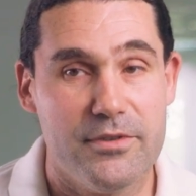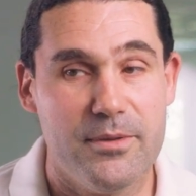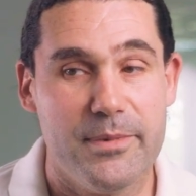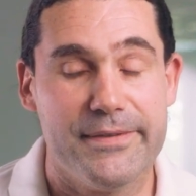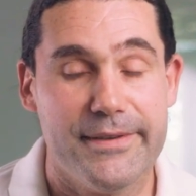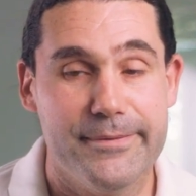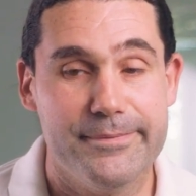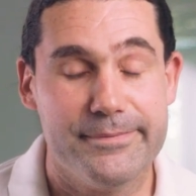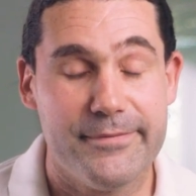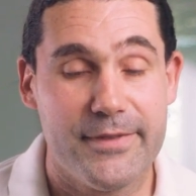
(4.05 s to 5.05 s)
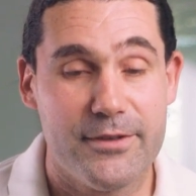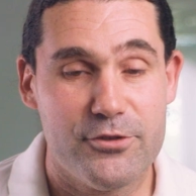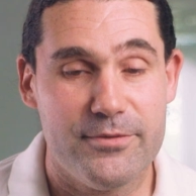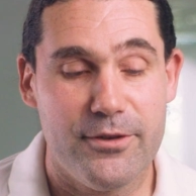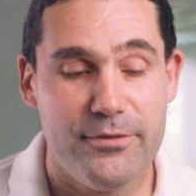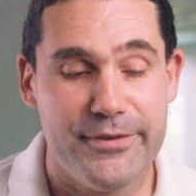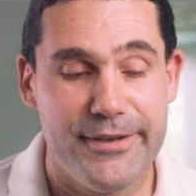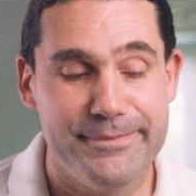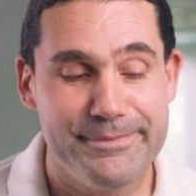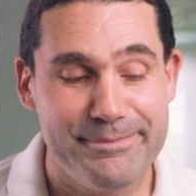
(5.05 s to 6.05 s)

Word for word: c'était pas ça. Je vais la refaire.